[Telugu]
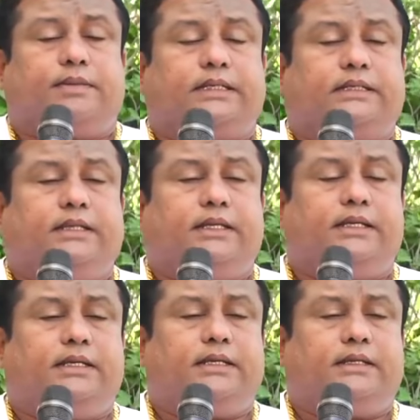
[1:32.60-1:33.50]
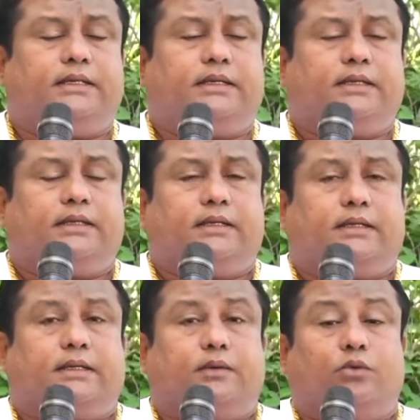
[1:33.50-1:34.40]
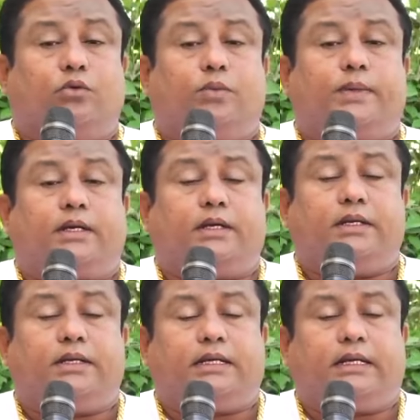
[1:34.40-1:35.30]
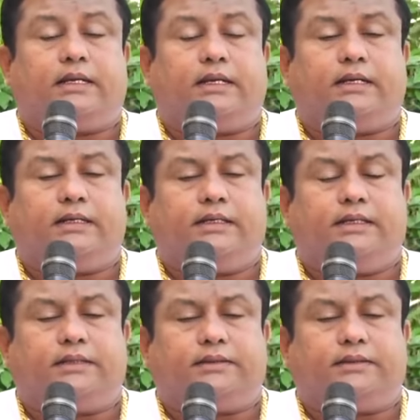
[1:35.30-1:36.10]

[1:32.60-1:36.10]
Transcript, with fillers: భక్తి గురువు పట్ల నీ కలగాలి